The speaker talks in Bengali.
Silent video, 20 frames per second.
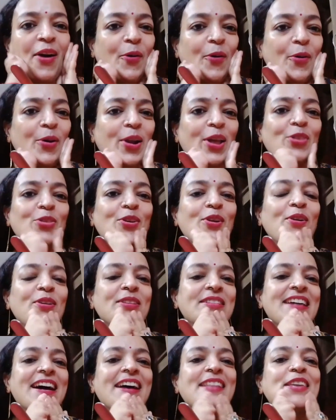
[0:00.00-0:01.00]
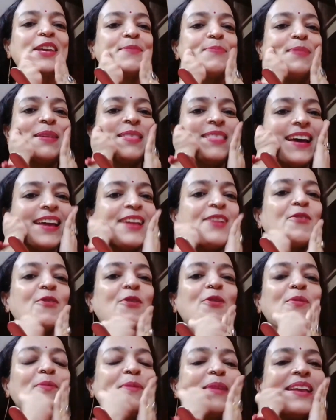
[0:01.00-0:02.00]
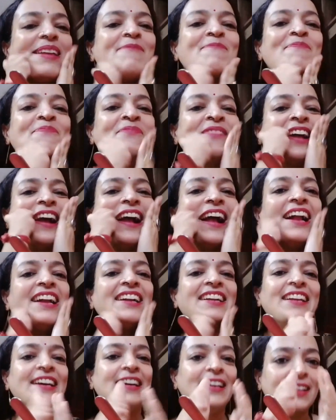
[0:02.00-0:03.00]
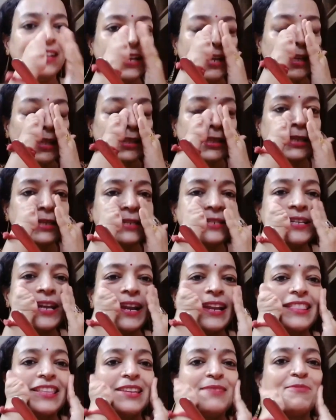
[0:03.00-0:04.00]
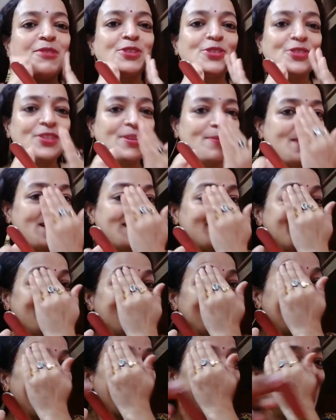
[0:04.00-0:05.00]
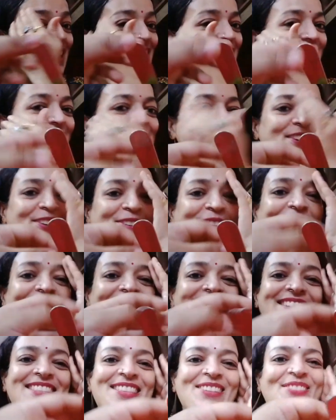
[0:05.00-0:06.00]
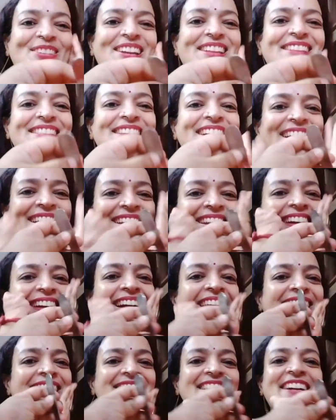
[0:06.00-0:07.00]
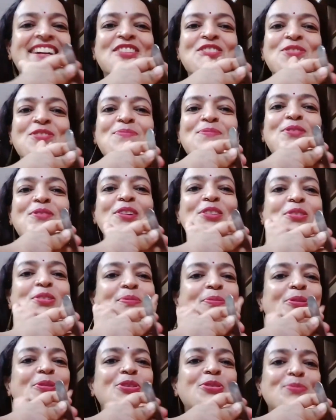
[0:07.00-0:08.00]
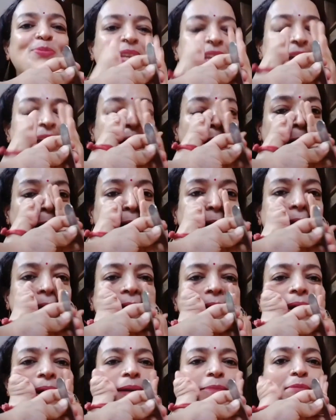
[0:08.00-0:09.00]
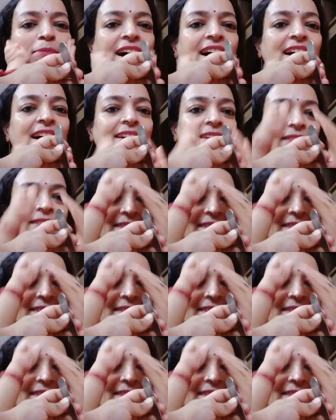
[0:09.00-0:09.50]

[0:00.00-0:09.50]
ওরা তো যা দেখবে তাই করবেই একটা তিন সাড়ে তিন বছরের বাচ্চা থেকে আর কি আশা করা যেতে পারে তাই না এক জায়গায় চুপ করে তো বসবে না আর